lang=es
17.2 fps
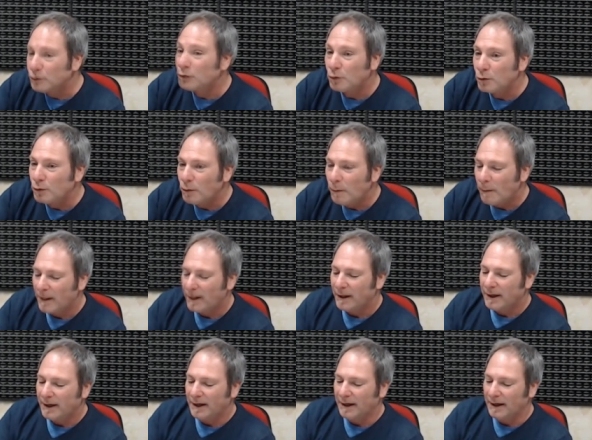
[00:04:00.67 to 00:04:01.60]
tú,
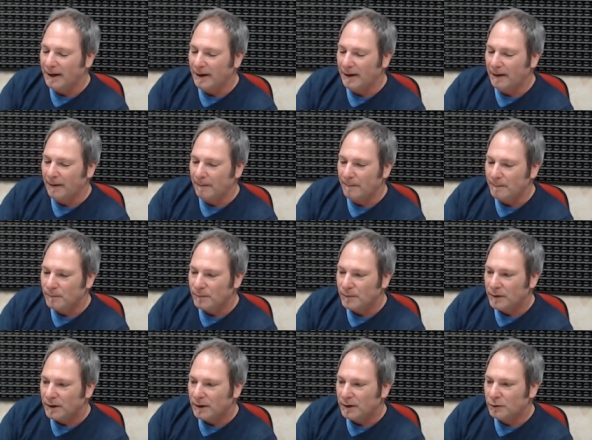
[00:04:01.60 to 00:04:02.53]
eh,
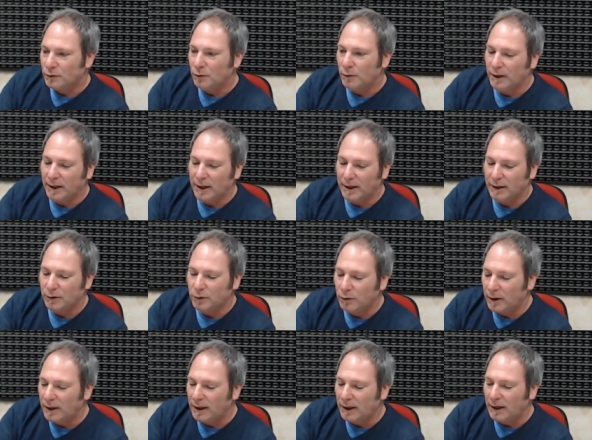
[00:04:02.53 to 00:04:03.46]
tuve,
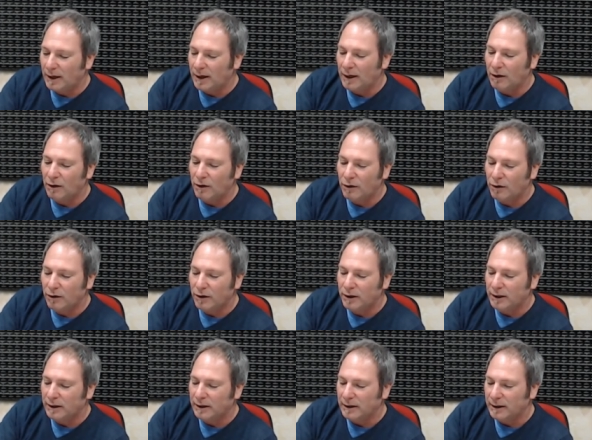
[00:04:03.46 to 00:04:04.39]
tuve el,
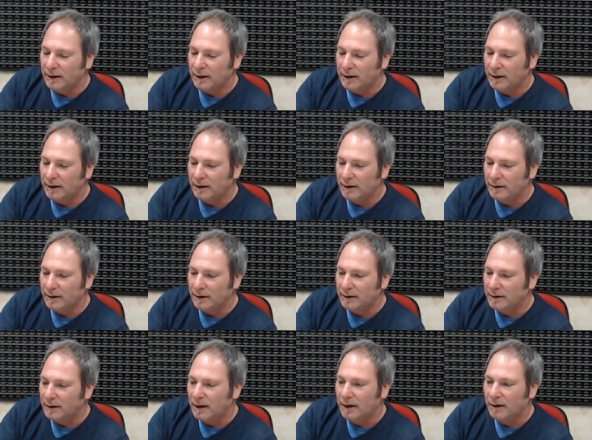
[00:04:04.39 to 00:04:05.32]
honor de, de,
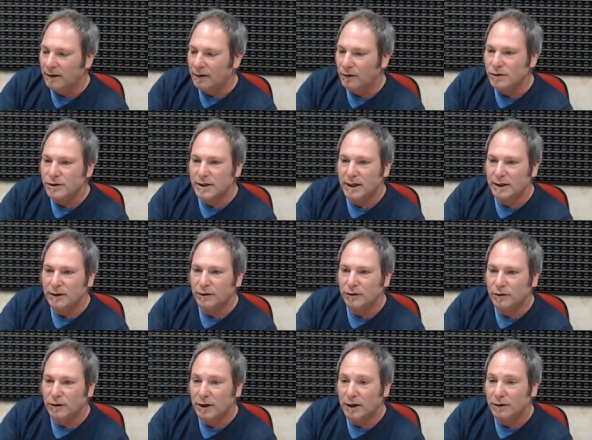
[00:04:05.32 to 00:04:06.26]
estar dos años
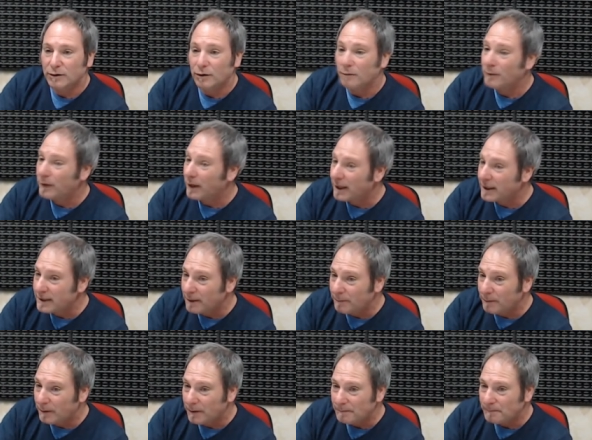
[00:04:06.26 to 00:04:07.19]
tocando con Vieja
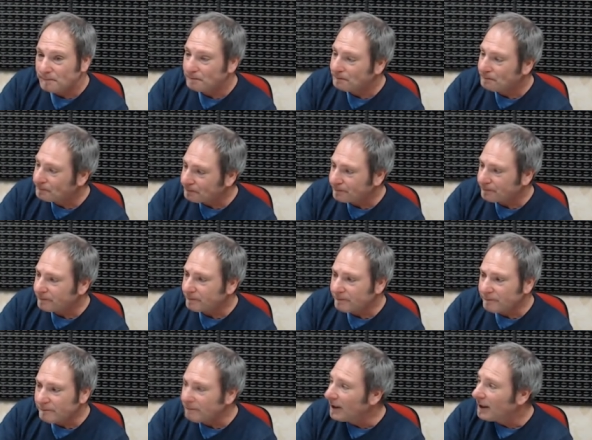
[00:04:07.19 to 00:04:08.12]
Cepa.
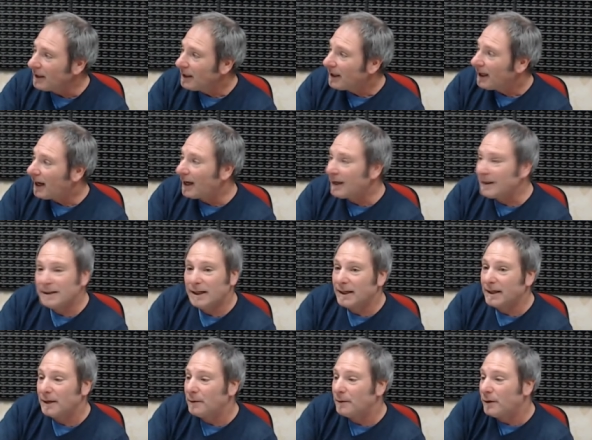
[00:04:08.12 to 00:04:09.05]

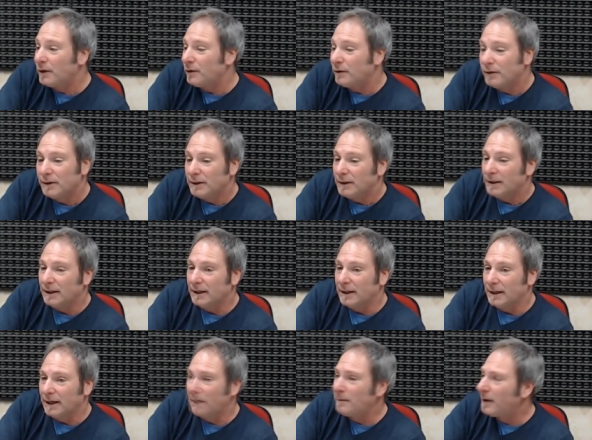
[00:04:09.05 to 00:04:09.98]
Hasta que, bueno,
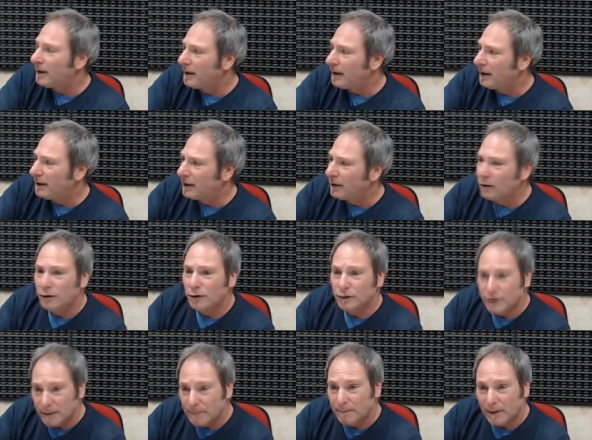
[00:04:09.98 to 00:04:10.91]
eh, es más, el disco
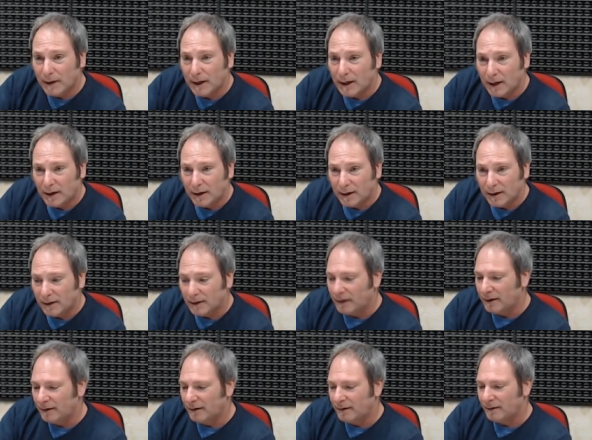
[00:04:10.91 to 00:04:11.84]
Cepa
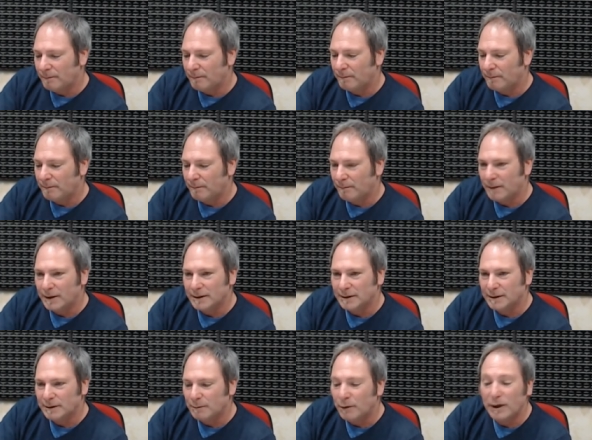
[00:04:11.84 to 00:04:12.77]
eh,
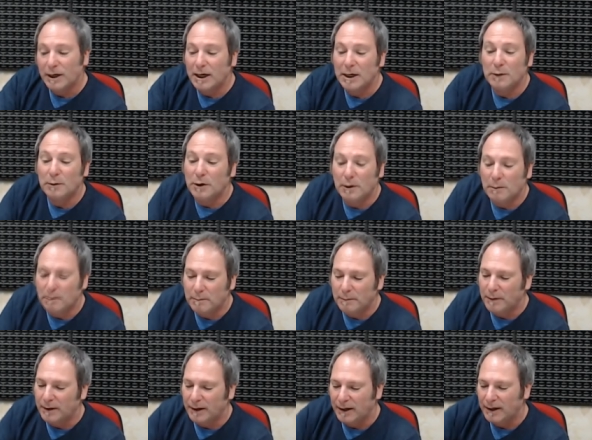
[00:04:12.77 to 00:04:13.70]
participó en él y, bueno,
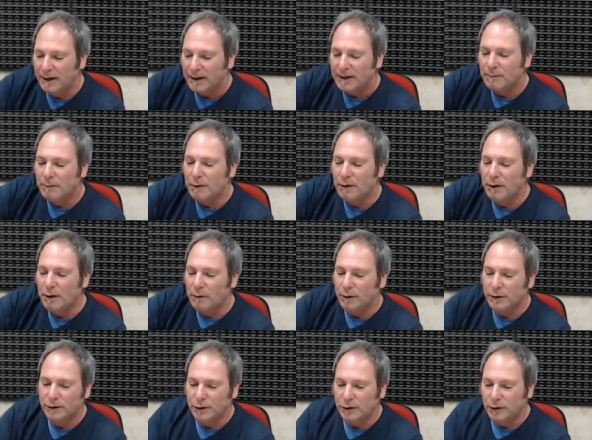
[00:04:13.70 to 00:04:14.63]
por una
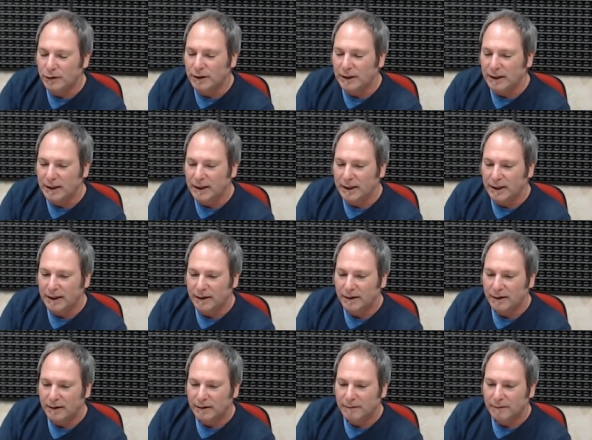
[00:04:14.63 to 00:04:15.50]
cuestión de